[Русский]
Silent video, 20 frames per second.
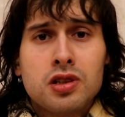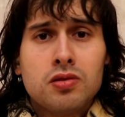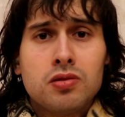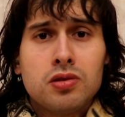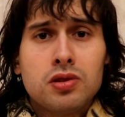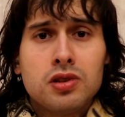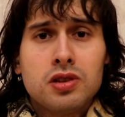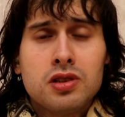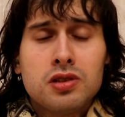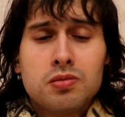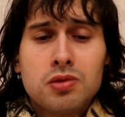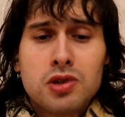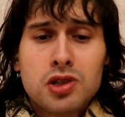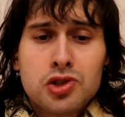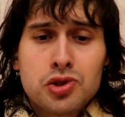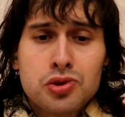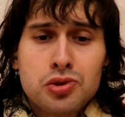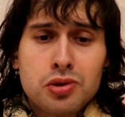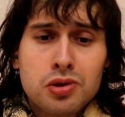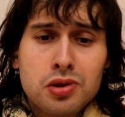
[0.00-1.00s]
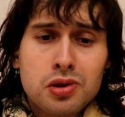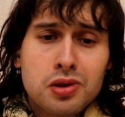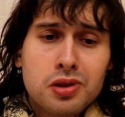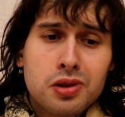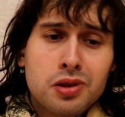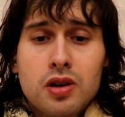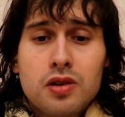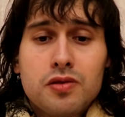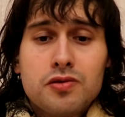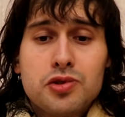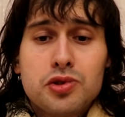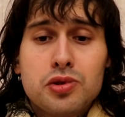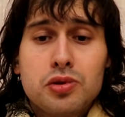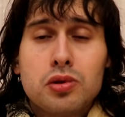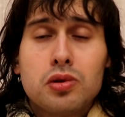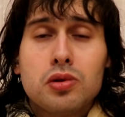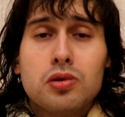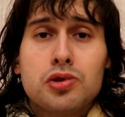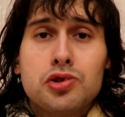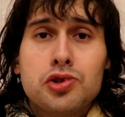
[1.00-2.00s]
довольно небольшой, все
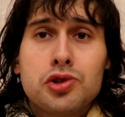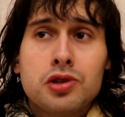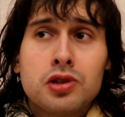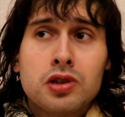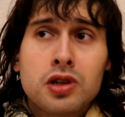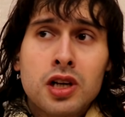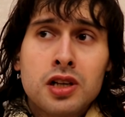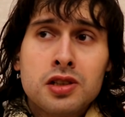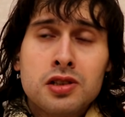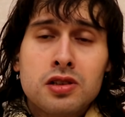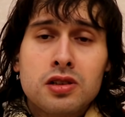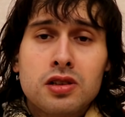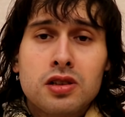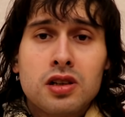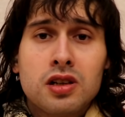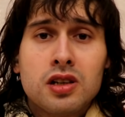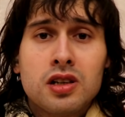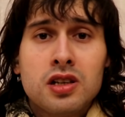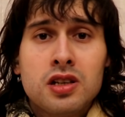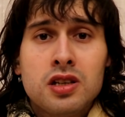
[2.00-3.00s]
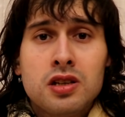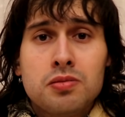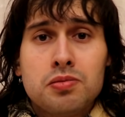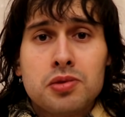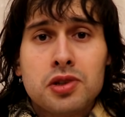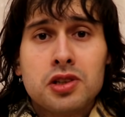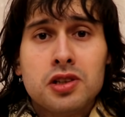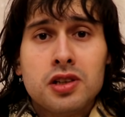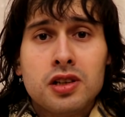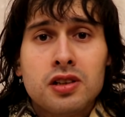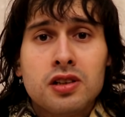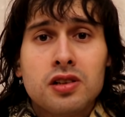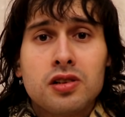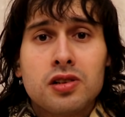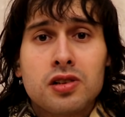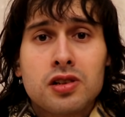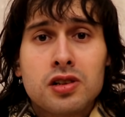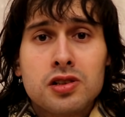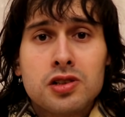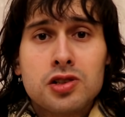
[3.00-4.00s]
очень кратенько и предельно
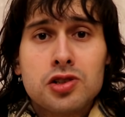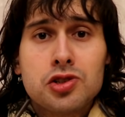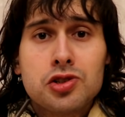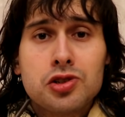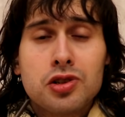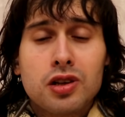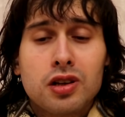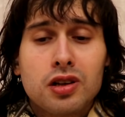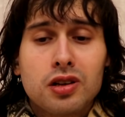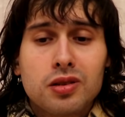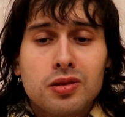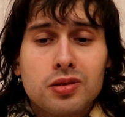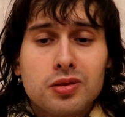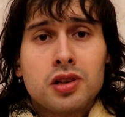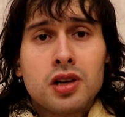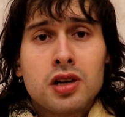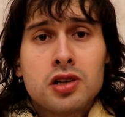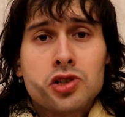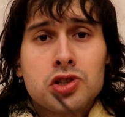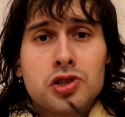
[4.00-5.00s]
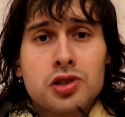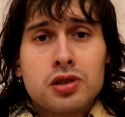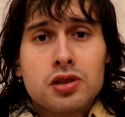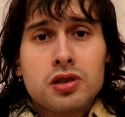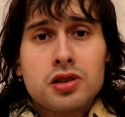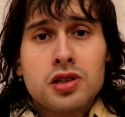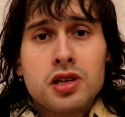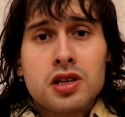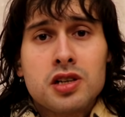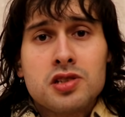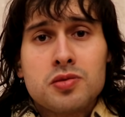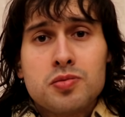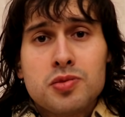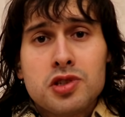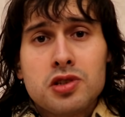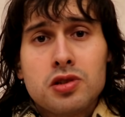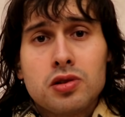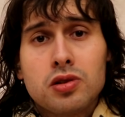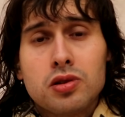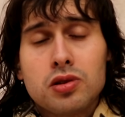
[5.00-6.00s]
лаконично. Также я
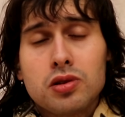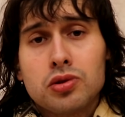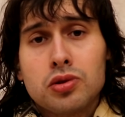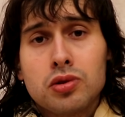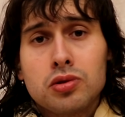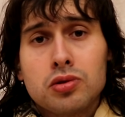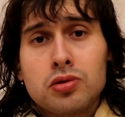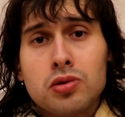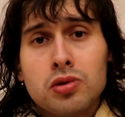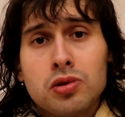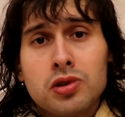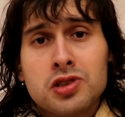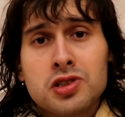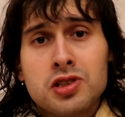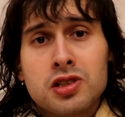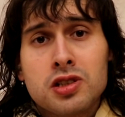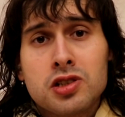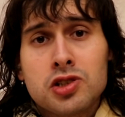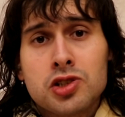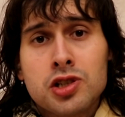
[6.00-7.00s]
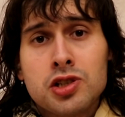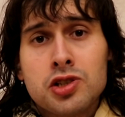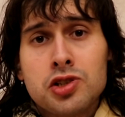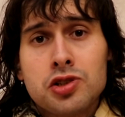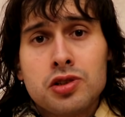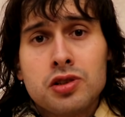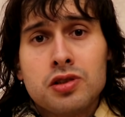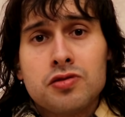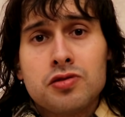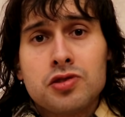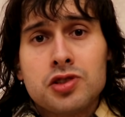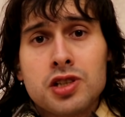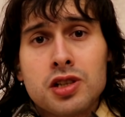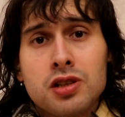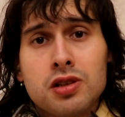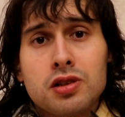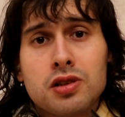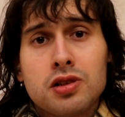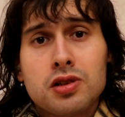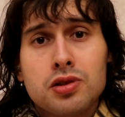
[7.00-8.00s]
изменил тон голоса женщины в
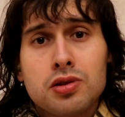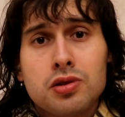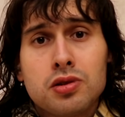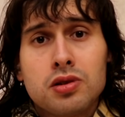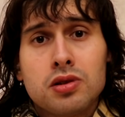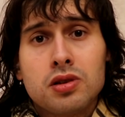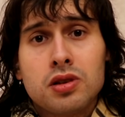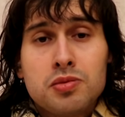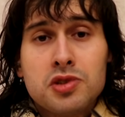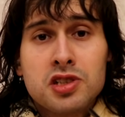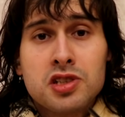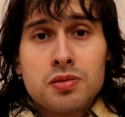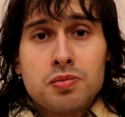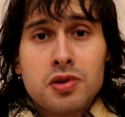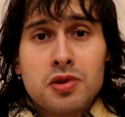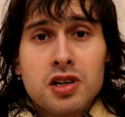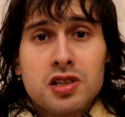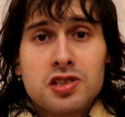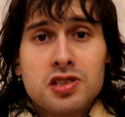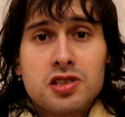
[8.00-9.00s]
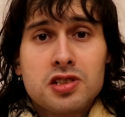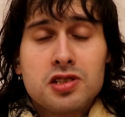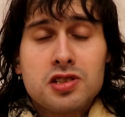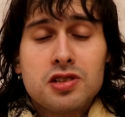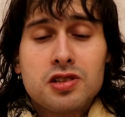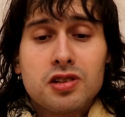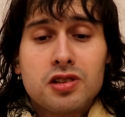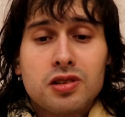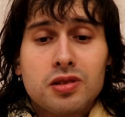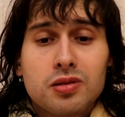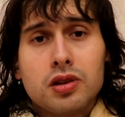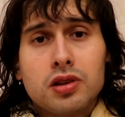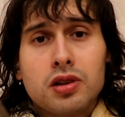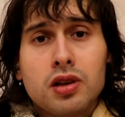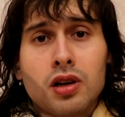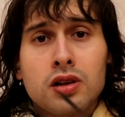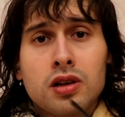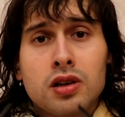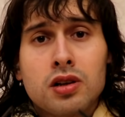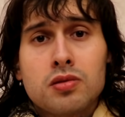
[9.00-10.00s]
целях ее безопасности,
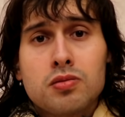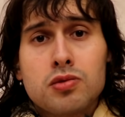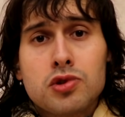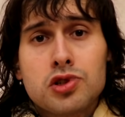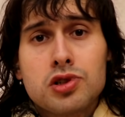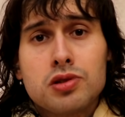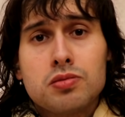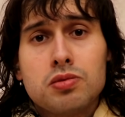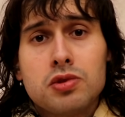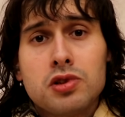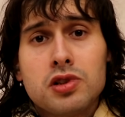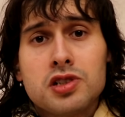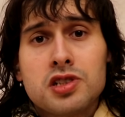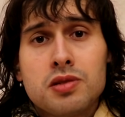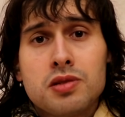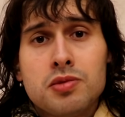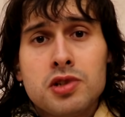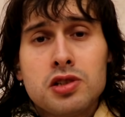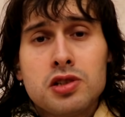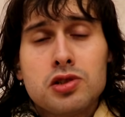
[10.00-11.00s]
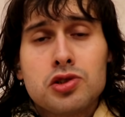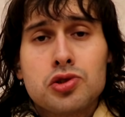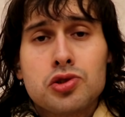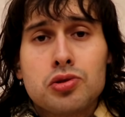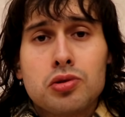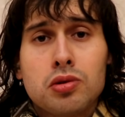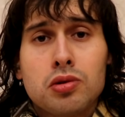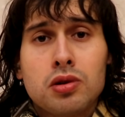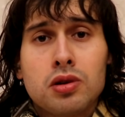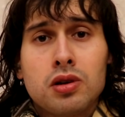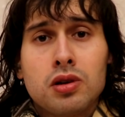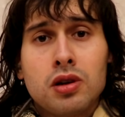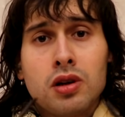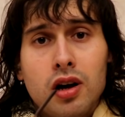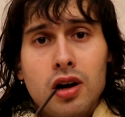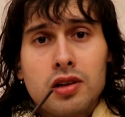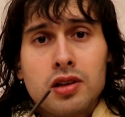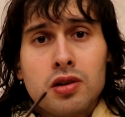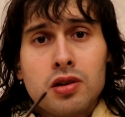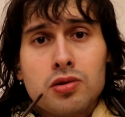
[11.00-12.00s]
так как можно было заметить, что
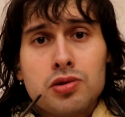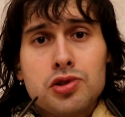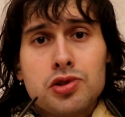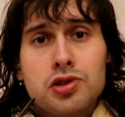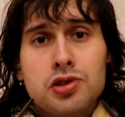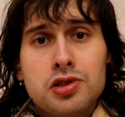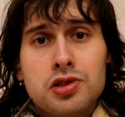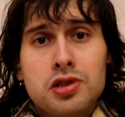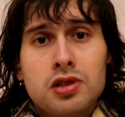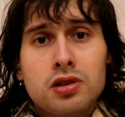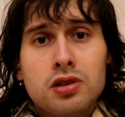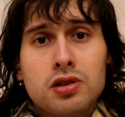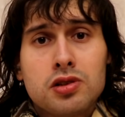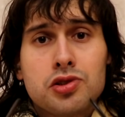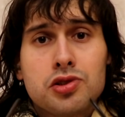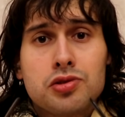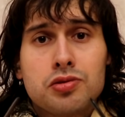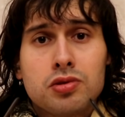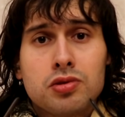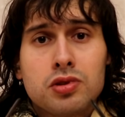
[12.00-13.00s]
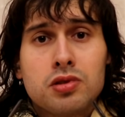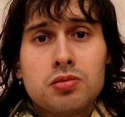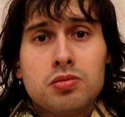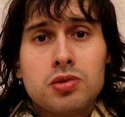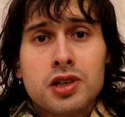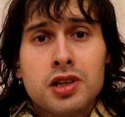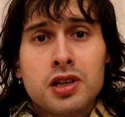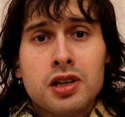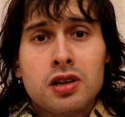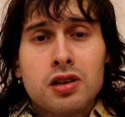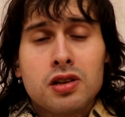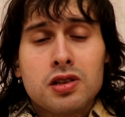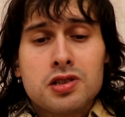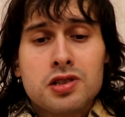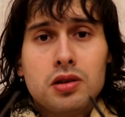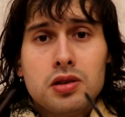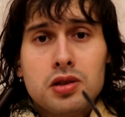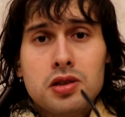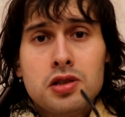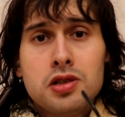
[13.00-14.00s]
она очень сильно чего-то боялась
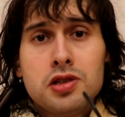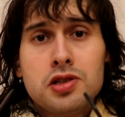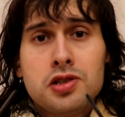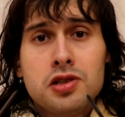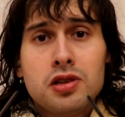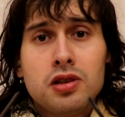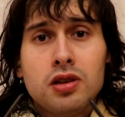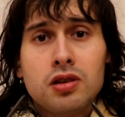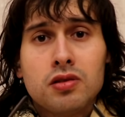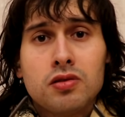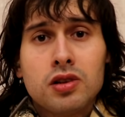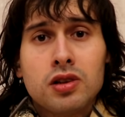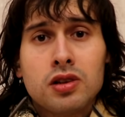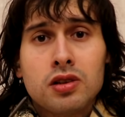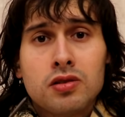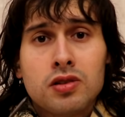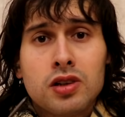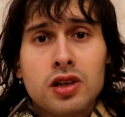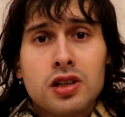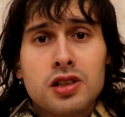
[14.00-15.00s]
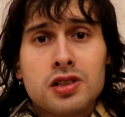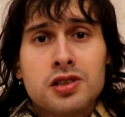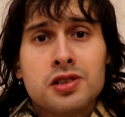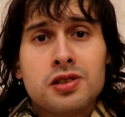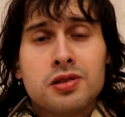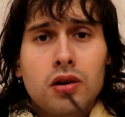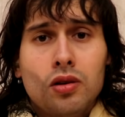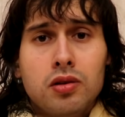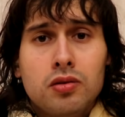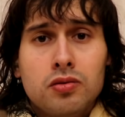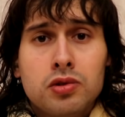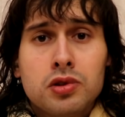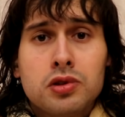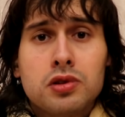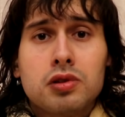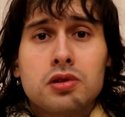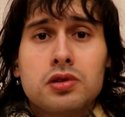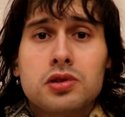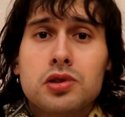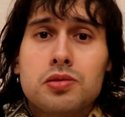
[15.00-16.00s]
и сильно волновалась. Вот,
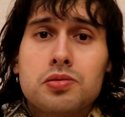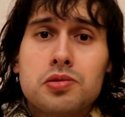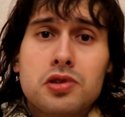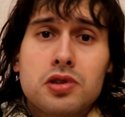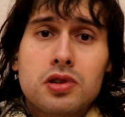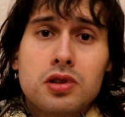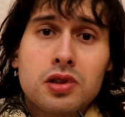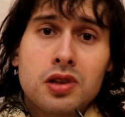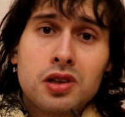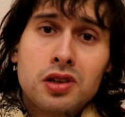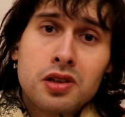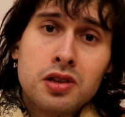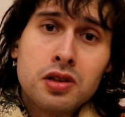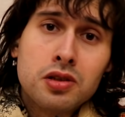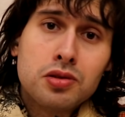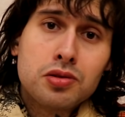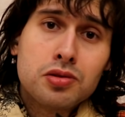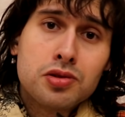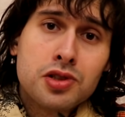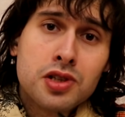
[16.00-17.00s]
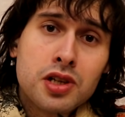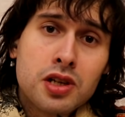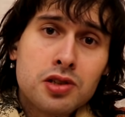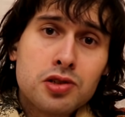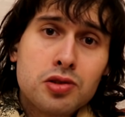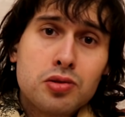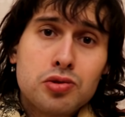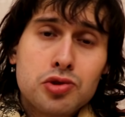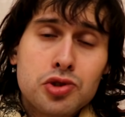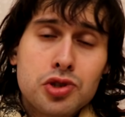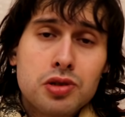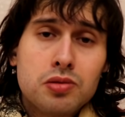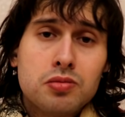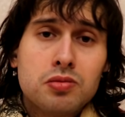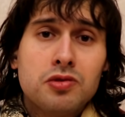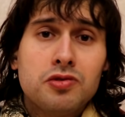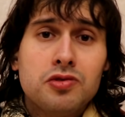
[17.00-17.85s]
собственно, дорогие друзья, слушаем